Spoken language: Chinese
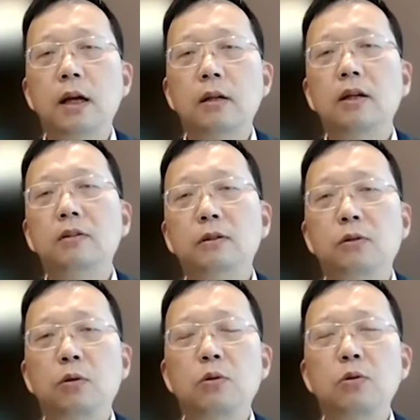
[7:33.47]
当年
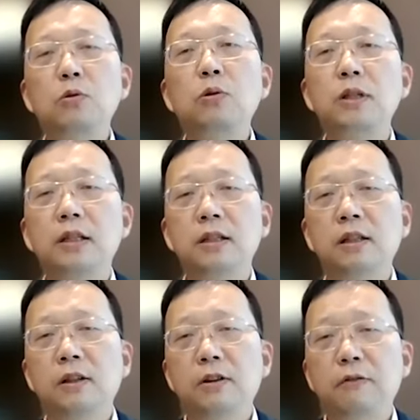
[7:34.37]
推动中国经
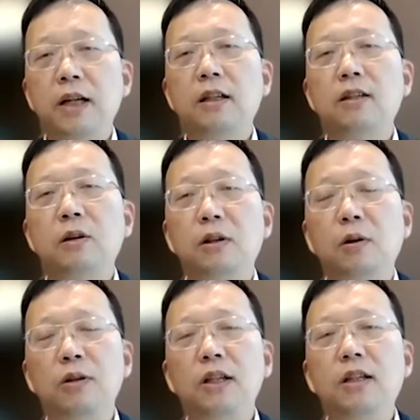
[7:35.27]
济发展的
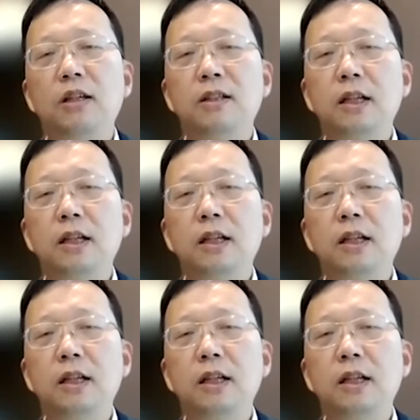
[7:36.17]
红利呢，